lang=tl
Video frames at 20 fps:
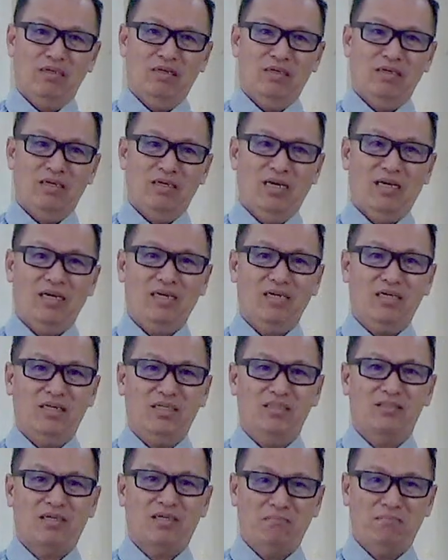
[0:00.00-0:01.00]
Yan ang
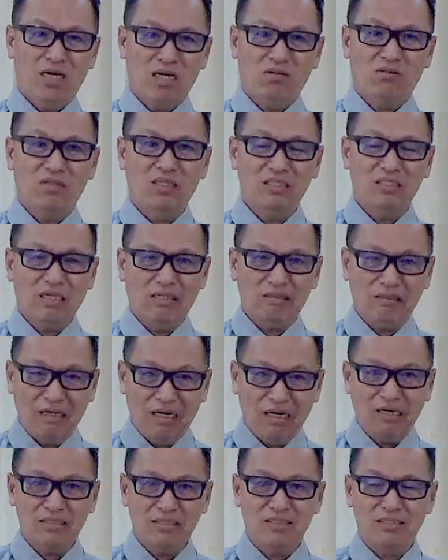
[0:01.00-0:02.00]
trabaho ni
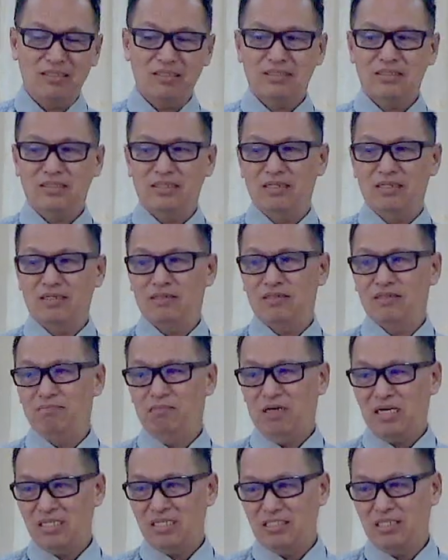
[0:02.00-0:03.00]
Satanas
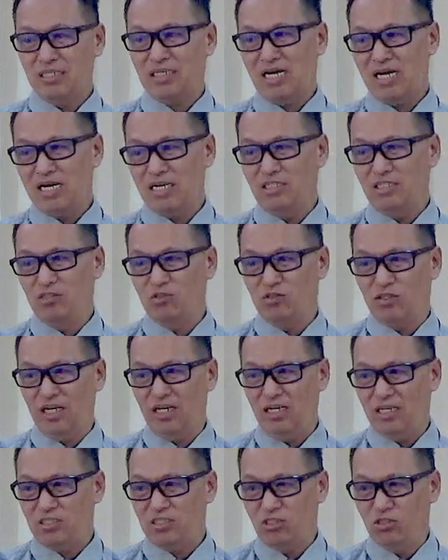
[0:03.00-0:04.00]
para sirain yung
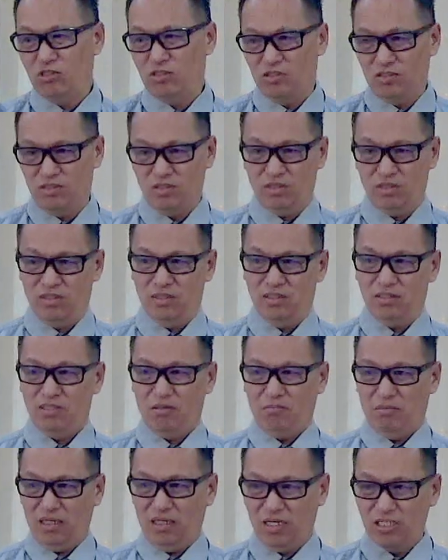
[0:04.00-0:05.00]
relasyon sa
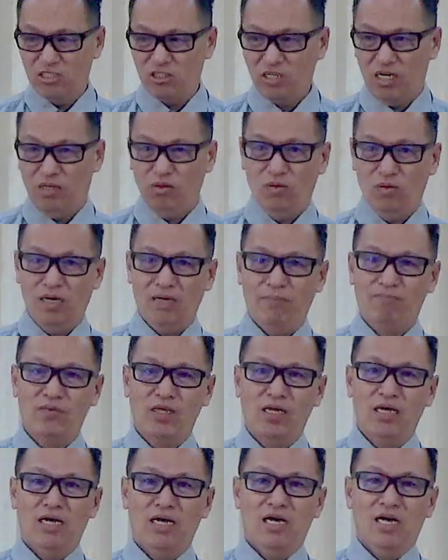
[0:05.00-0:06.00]
mag-asawa,
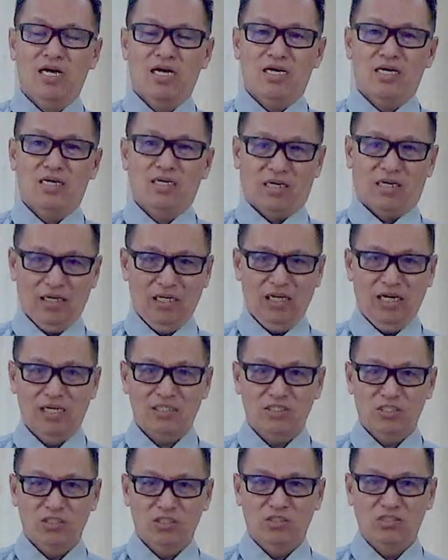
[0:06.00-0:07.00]

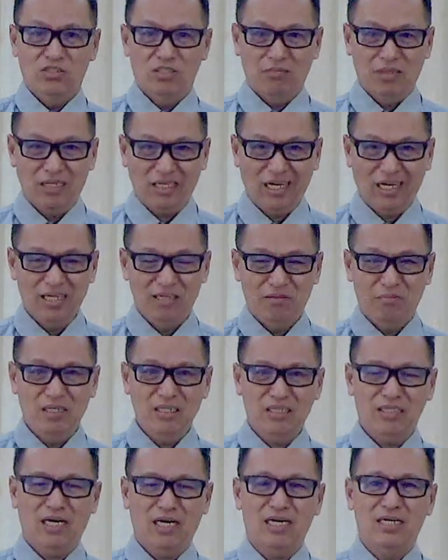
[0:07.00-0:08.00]
relasyon sa
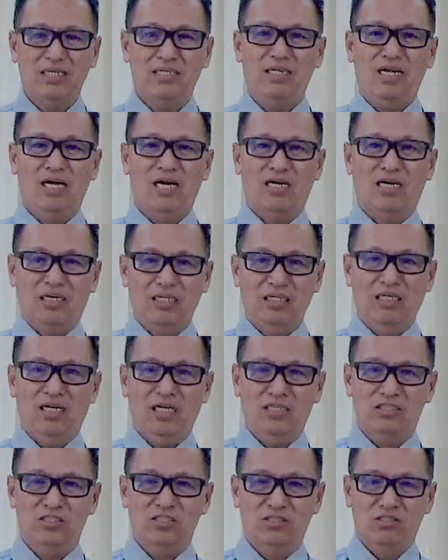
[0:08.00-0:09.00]
magkaibigan,
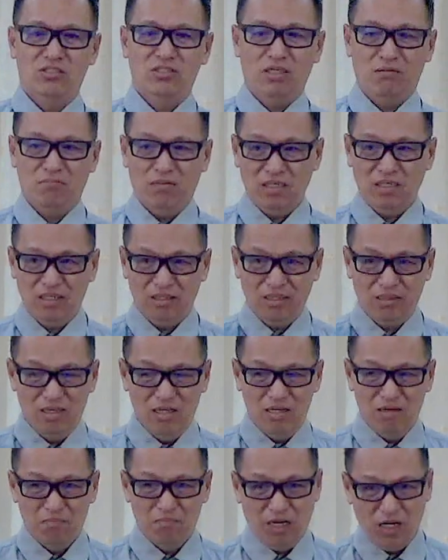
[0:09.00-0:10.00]
relasyon sa mag
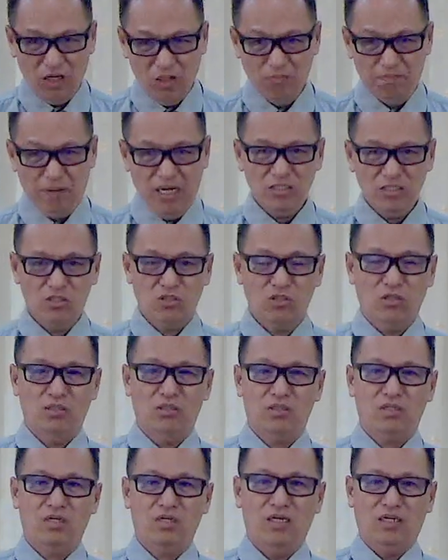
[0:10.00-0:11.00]
pareho
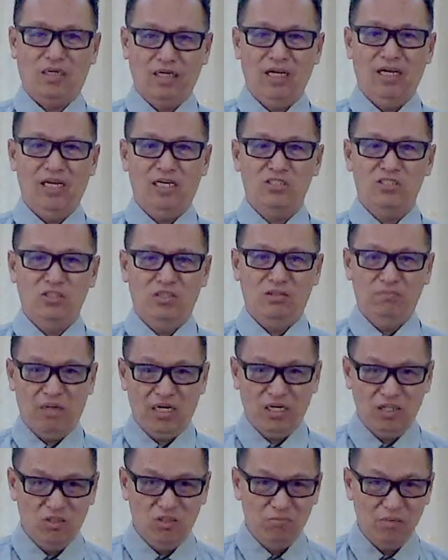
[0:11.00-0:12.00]
pastor, relasyon
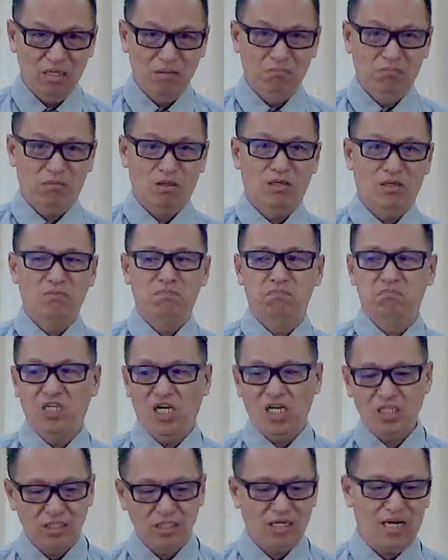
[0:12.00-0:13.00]
pareho membro.
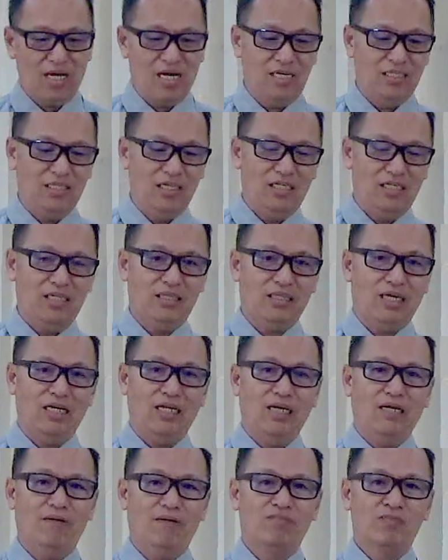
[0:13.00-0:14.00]
Sisirain niya ni
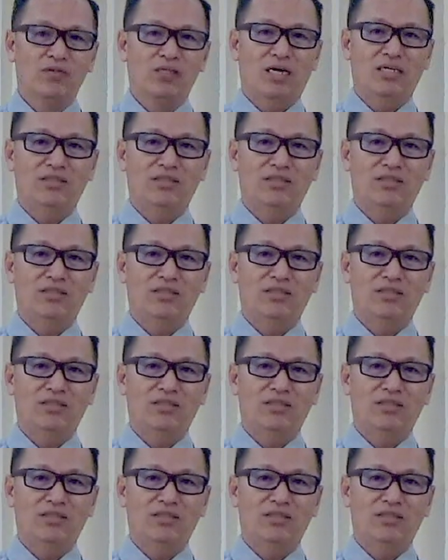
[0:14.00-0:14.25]
Taning. Ang